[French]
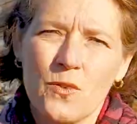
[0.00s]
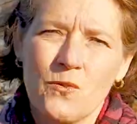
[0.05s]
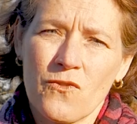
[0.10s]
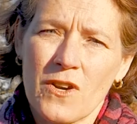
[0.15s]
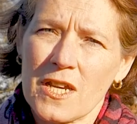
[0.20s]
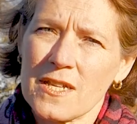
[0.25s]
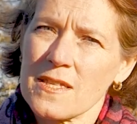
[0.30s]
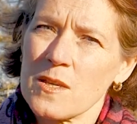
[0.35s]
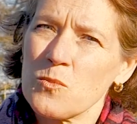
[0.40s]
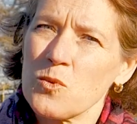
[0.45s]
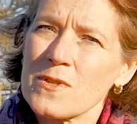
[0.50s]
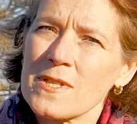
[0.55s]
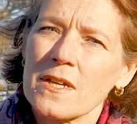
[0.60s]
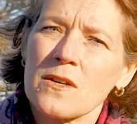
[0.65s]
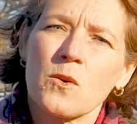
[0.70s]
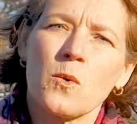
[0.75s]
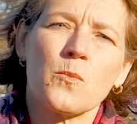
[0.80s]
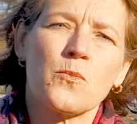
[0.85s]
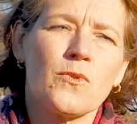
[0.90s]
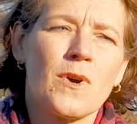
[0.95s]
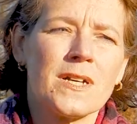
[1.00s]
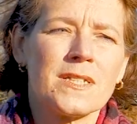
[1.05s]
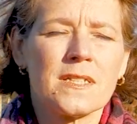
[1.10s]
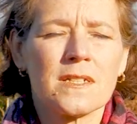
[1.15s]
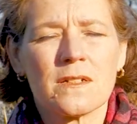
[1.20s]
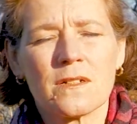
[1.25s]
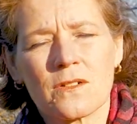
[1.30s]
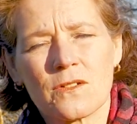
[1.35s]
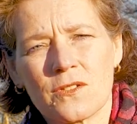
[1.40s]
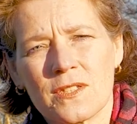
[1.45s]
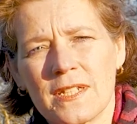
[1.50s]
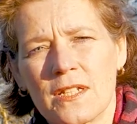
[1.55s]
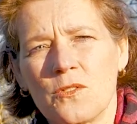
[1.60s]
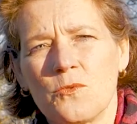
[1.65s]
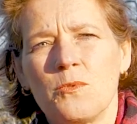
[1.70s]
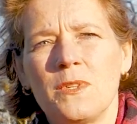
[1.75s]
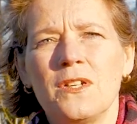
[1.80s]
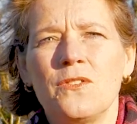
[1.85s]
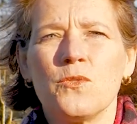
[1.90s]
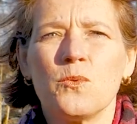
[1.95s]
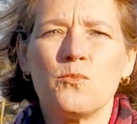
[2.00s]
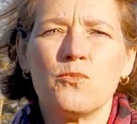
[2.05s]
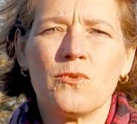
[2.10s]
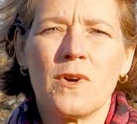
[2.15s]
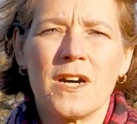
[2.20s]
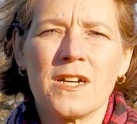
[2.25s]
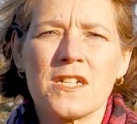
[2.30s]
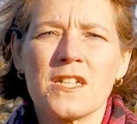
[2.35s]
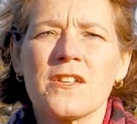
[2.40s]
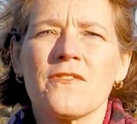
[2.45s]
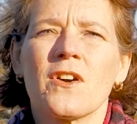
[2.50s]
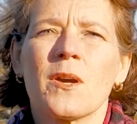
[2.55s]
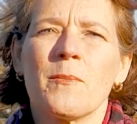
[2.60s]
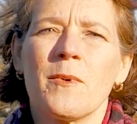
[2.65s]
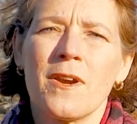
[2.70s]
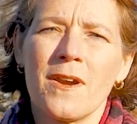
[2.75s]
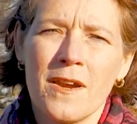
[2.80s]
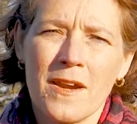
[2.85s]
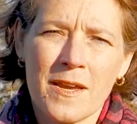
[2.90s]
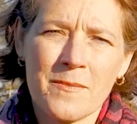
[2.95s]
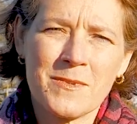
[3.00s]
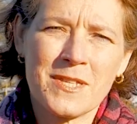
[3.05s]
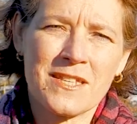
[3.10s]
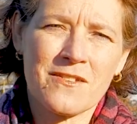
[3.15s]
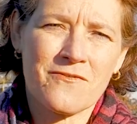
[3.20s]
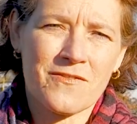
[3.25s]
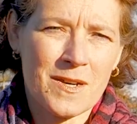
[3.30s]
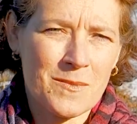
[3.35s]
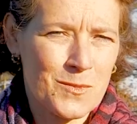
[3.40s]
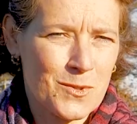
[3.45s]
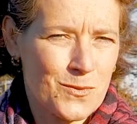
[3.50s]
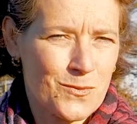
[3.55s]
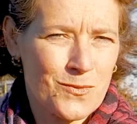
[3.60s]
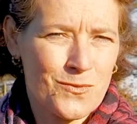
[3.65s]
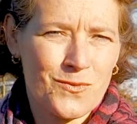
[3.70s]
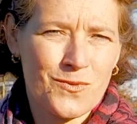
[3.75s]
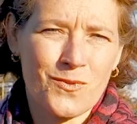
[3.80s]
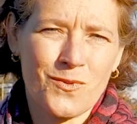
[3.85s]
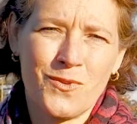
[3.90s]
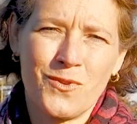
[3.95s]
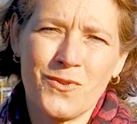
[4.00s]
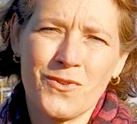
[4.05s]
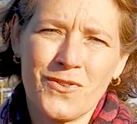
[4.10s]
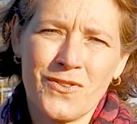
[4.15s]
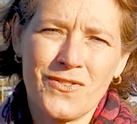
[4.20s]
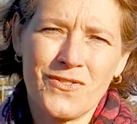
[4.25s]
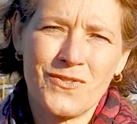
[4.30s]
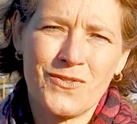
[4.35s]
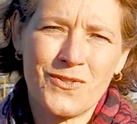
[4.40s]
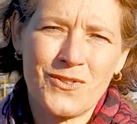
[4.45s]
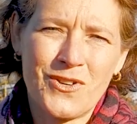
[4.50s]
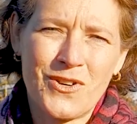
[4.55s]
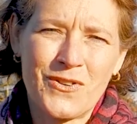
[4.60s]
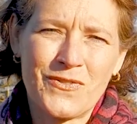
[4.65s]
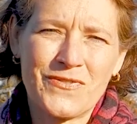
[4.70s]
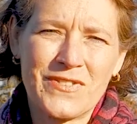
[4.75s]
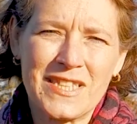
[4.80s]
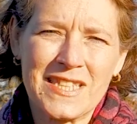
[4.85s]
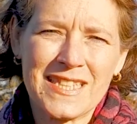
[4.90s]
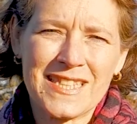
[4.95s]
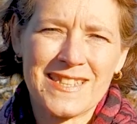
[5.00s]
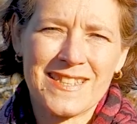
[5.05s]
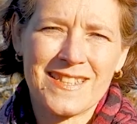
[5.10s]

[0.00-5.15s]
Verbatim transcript: Donc voilà, c'est pour ça qu'on pourra dire que cette huile de bourrache est vraiment l'ami des femmes tout au long de leur vie.